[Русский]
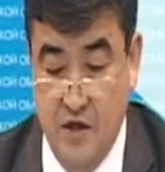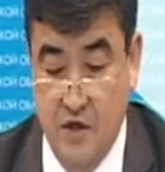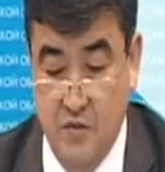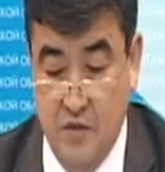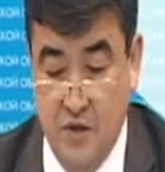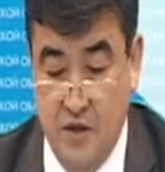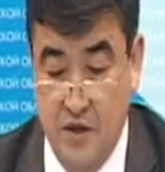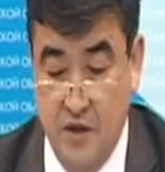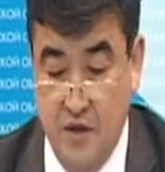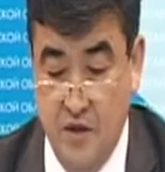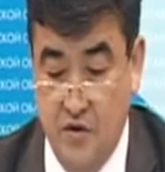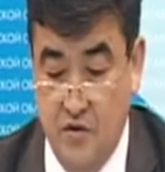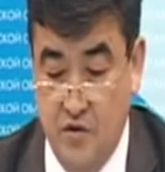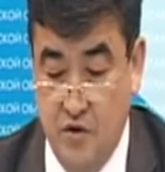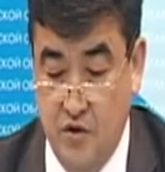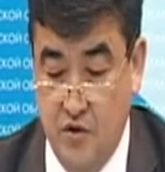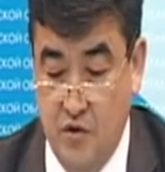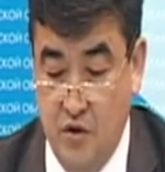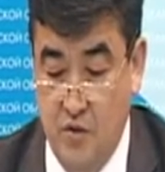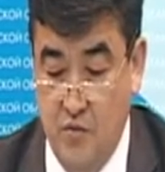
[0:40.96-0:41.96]
Несмотря на
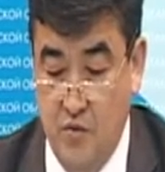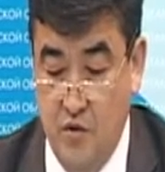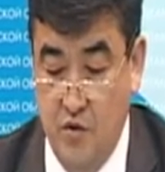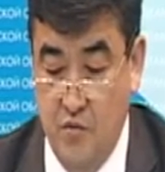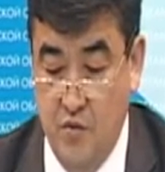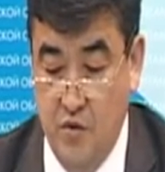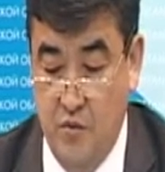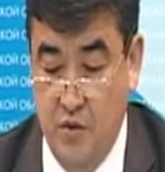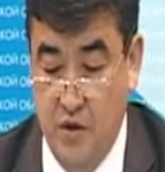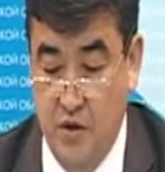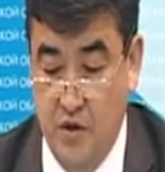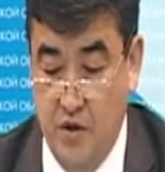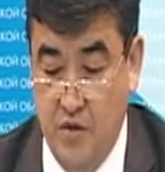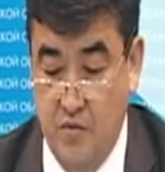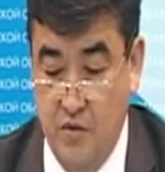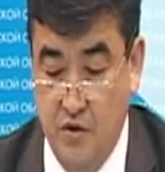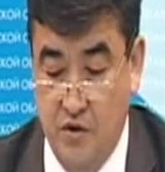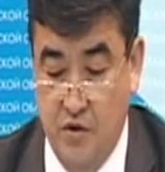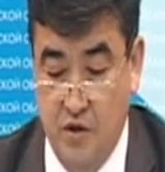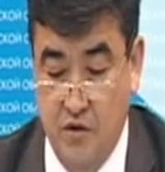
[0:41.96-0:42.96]
то, что объемы
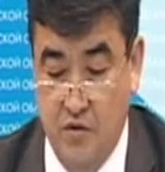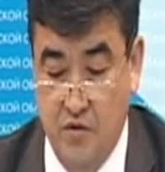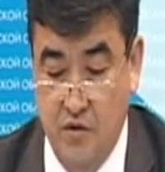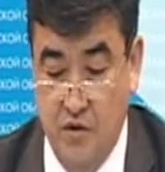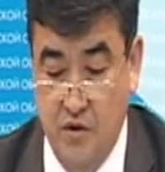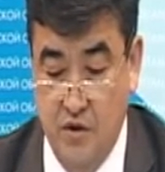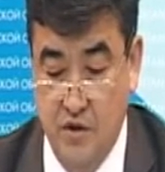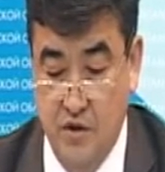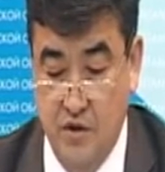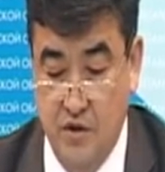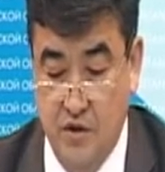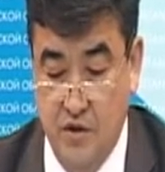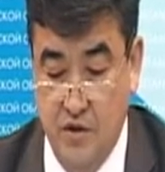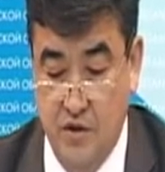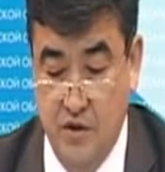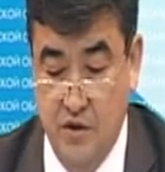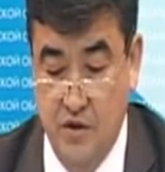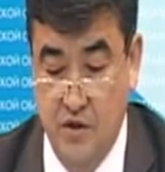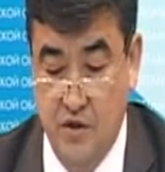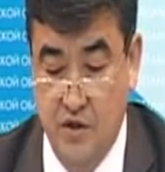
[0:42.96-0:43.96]
переработки руды
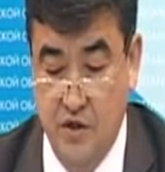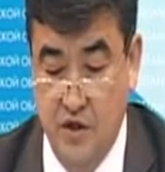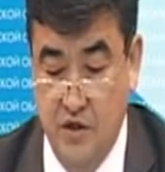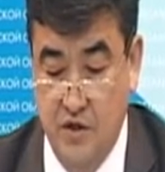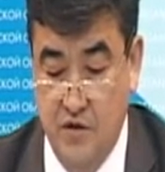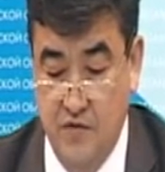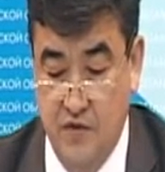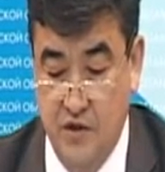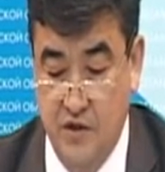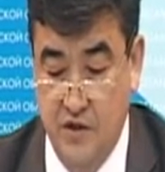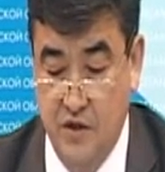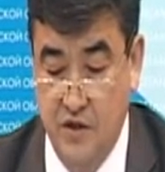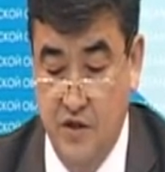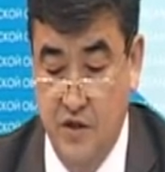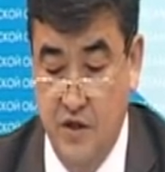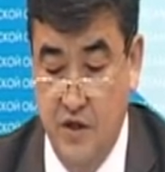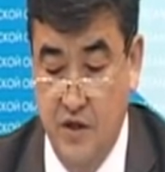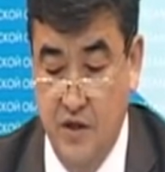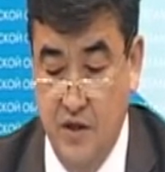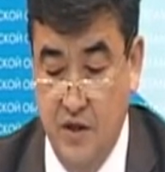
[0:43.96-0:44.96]
золотосодержащей
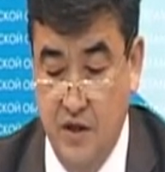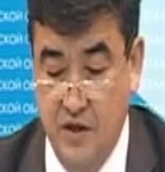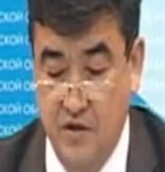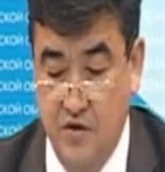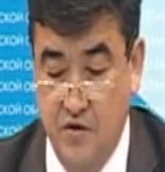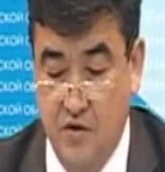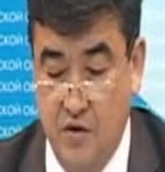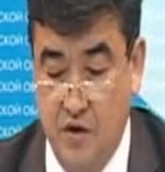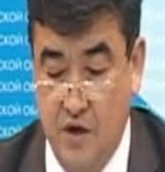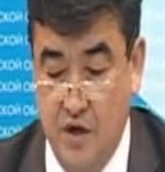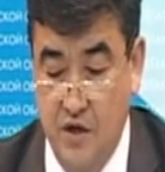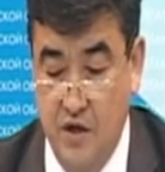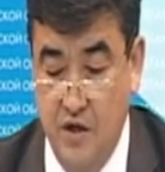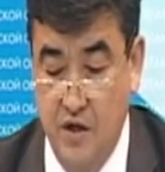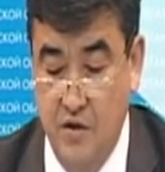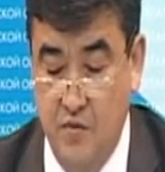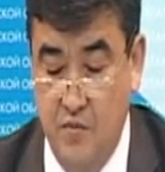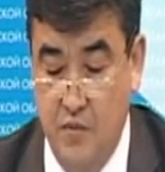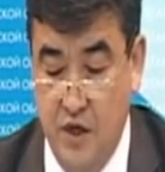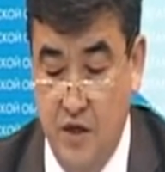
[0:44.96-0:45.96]
возросли на
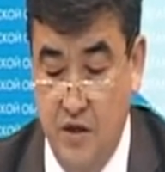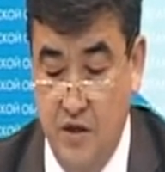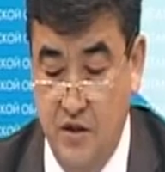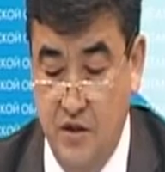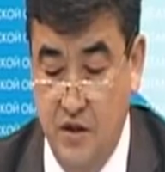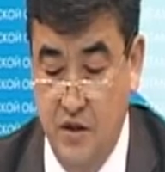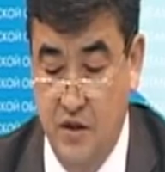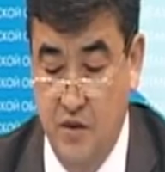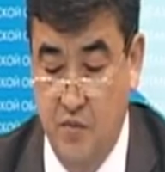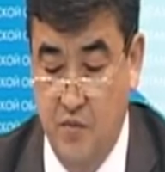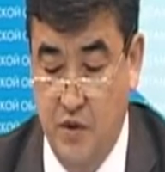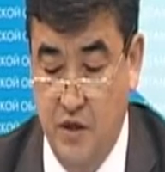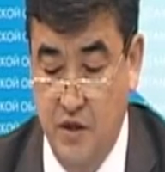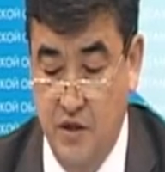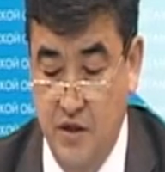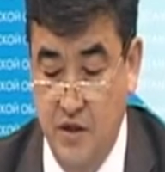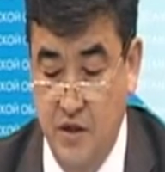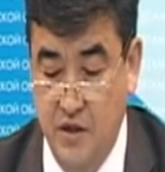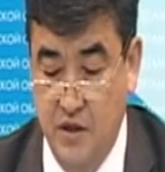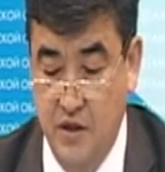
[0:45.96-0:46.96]

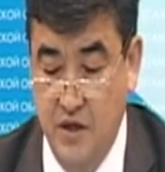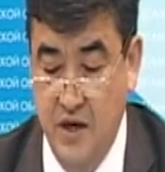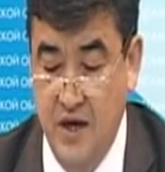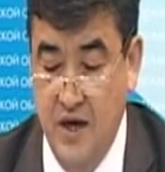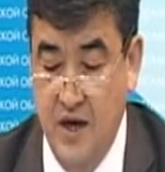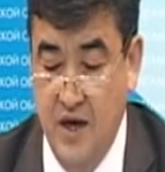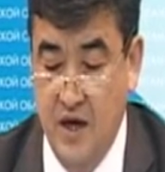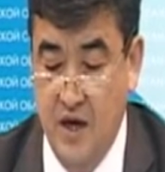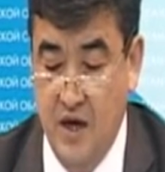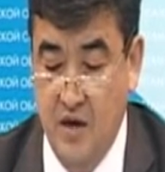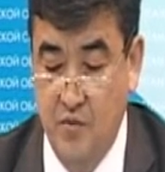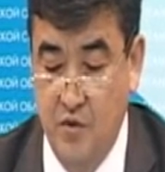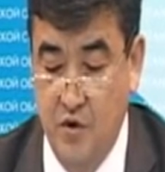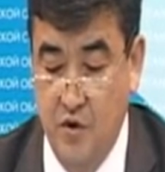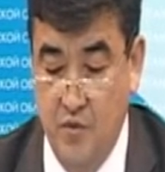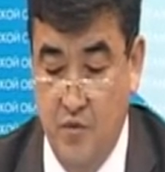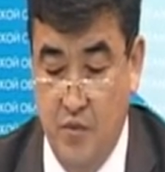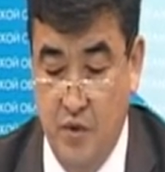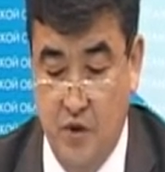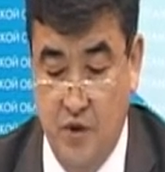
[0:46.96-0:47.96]
41,5%,
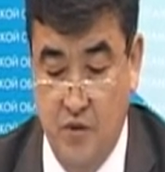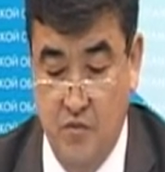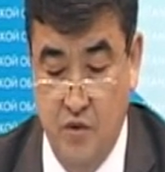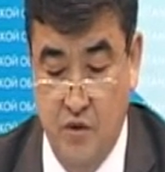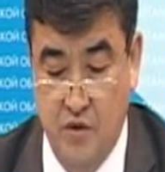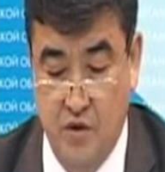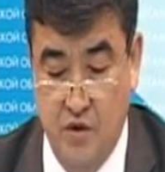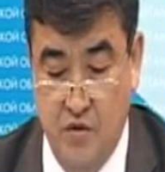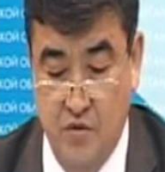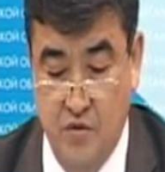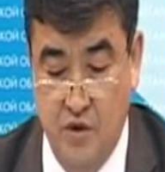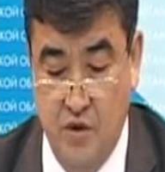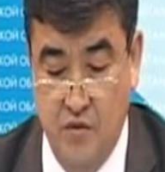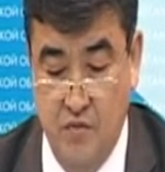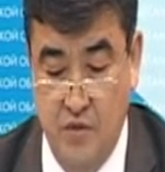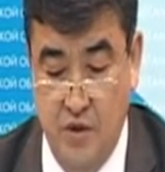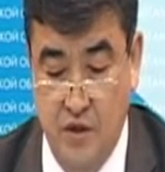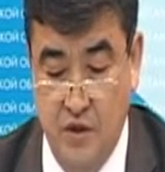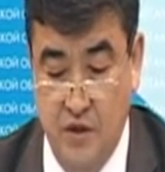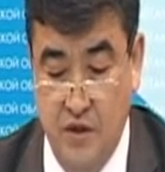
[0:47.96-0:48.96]
объем переработки руды
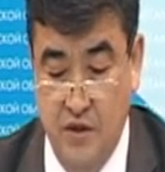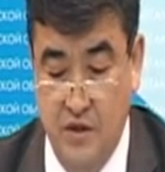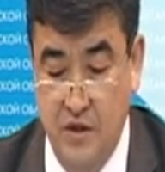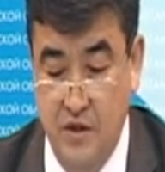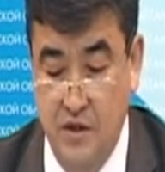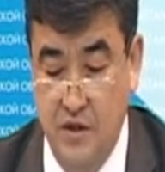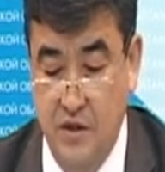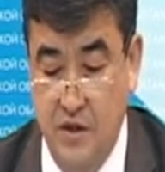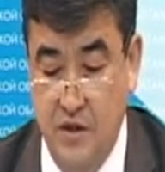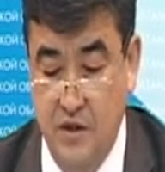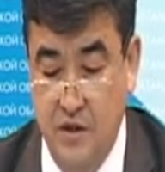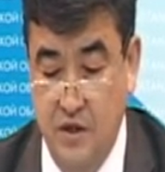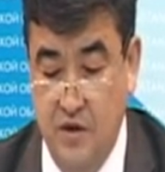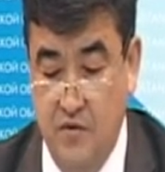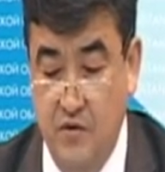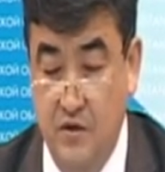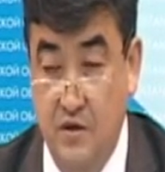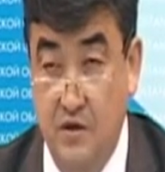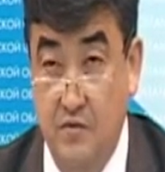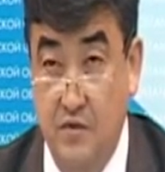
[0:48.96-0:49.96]
медной снизились на
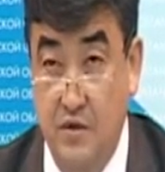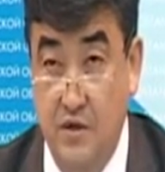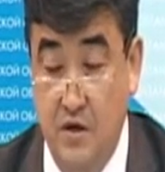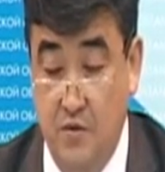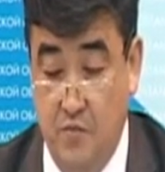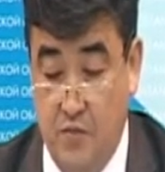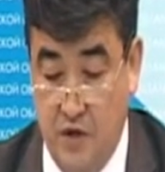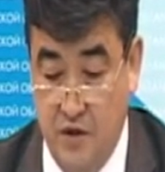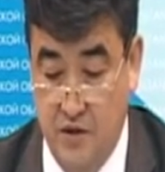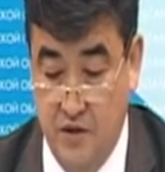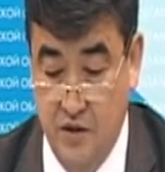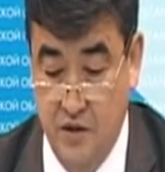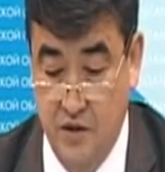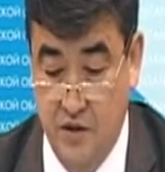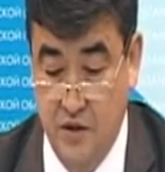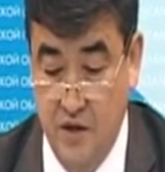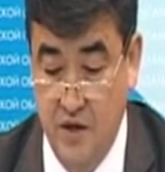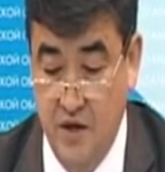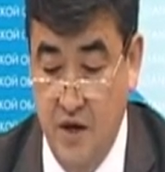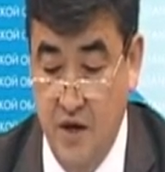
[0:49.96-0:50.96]

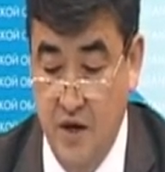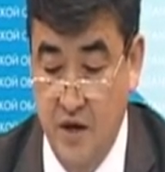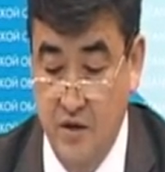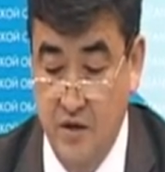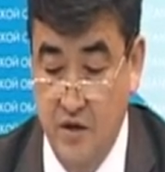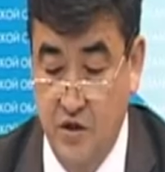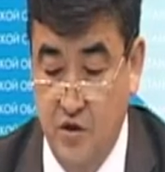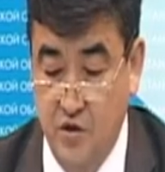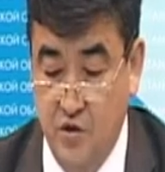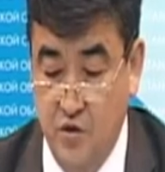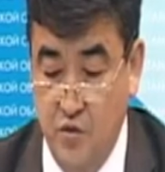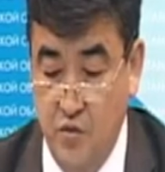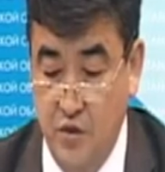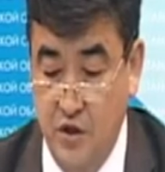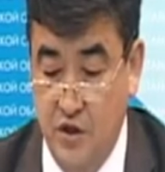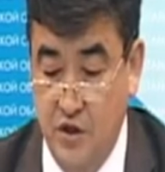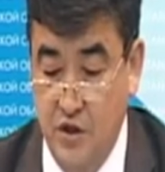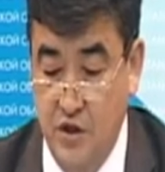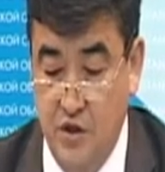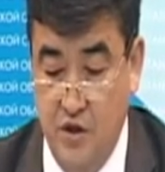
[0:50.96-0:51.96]
83% за счет
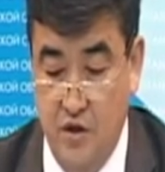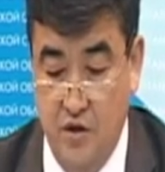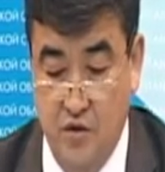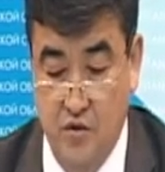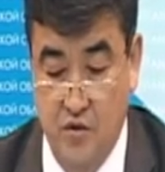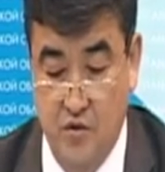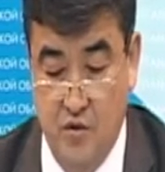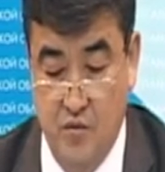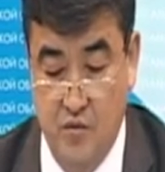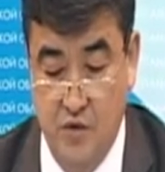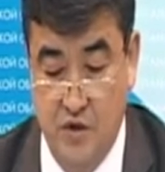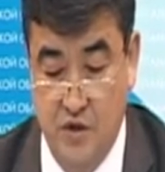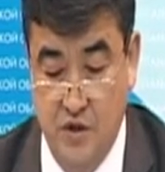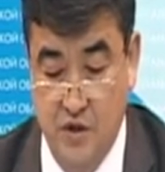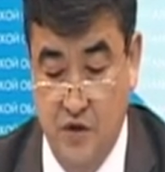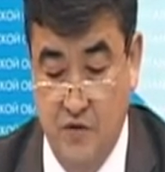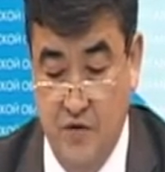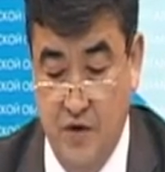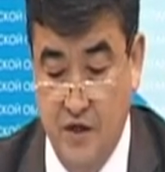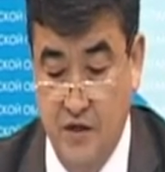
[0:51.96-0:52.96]
уменьшения ее добычи,
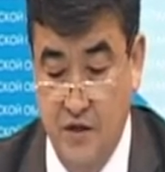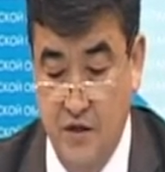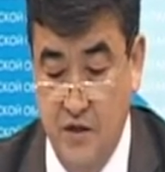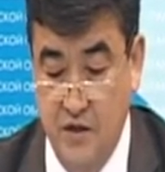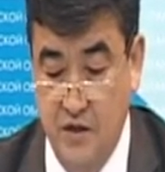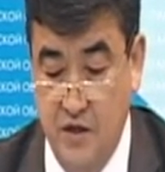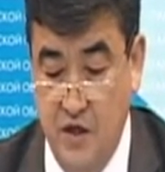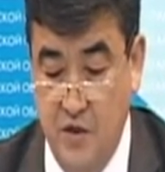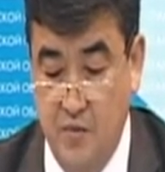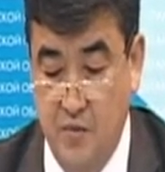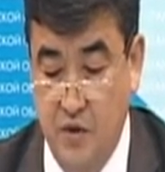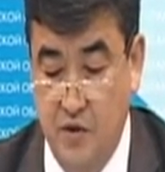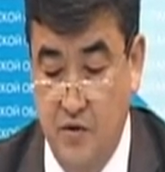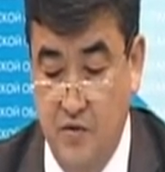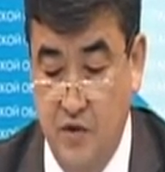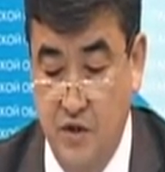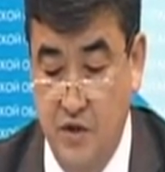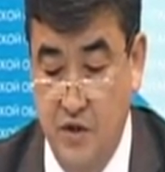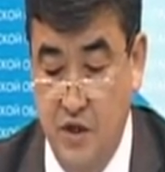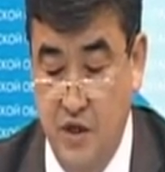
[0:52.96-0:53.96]
связанной с
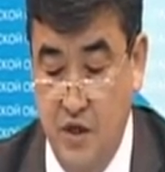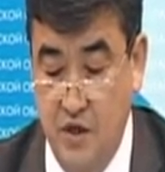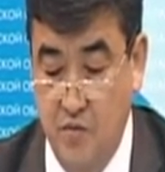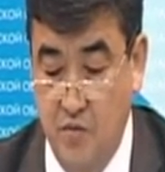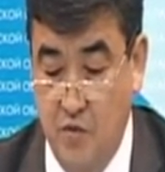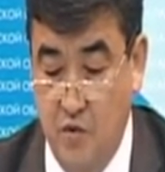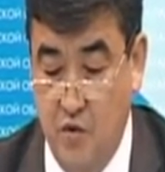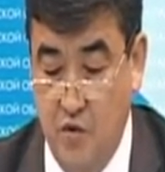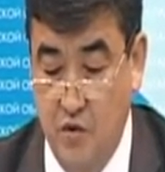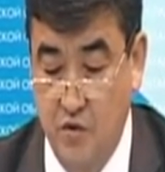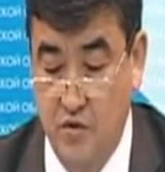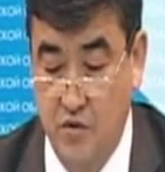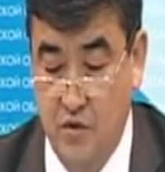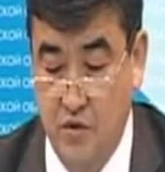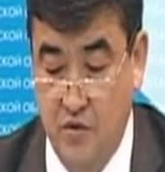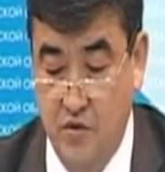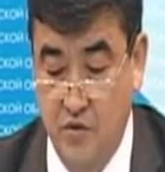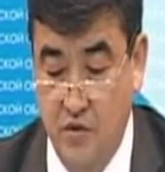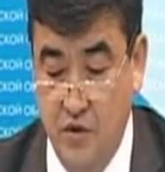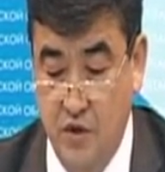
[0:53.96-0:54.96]
неподтверждением
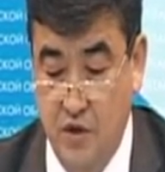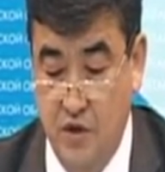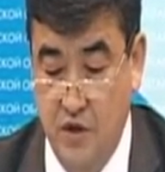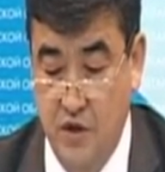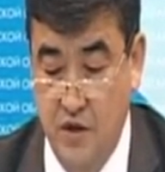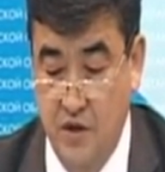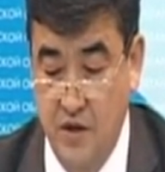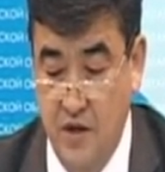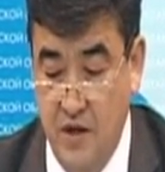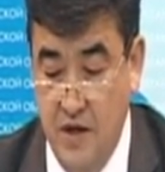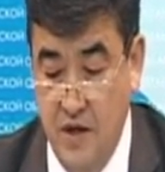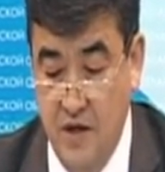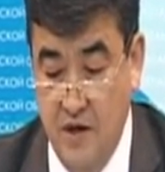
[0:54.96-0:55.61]
контура рудных тел